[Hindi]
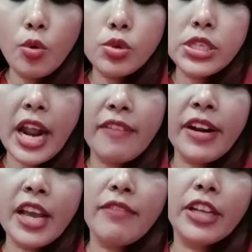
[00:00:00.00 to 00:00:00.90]
उस
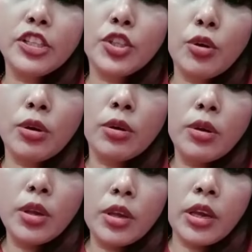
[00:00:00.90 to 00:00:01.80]
रावण का वध तो
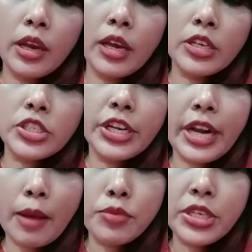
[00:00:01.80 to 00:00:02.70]
श्री
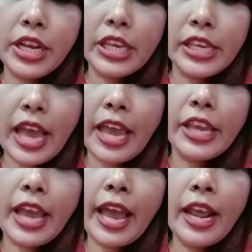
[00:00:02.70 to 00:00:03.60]
राम जी ने किया
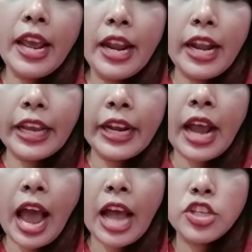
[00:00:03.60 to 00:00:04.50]
ही है लेकिन
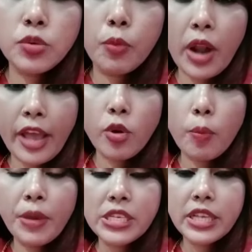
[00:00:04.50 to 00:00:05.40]
आज बुराई
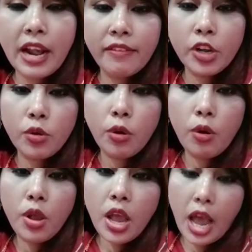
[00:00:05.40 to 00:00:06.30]
रूपी इस रावण को
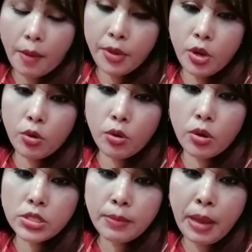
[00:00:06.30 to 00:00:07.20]
हम ही लोगों
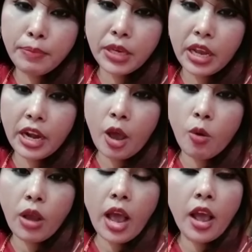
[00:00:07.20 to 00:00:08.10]
को समाप्त करना
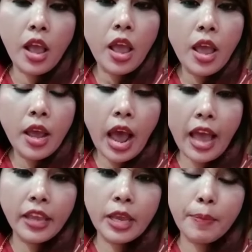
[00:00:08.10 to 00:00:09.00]
होगा
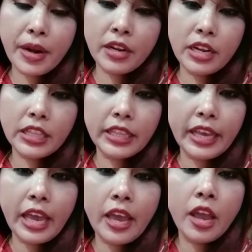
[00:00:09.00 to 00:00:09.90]
आइए प्रण करते
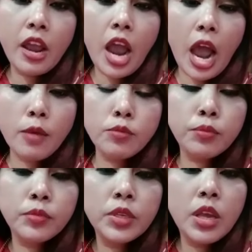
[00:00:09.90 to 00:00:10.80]
हैं हम
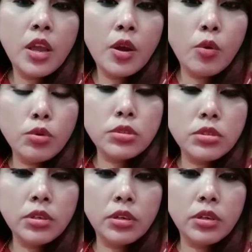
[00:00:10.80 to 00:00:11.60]
उस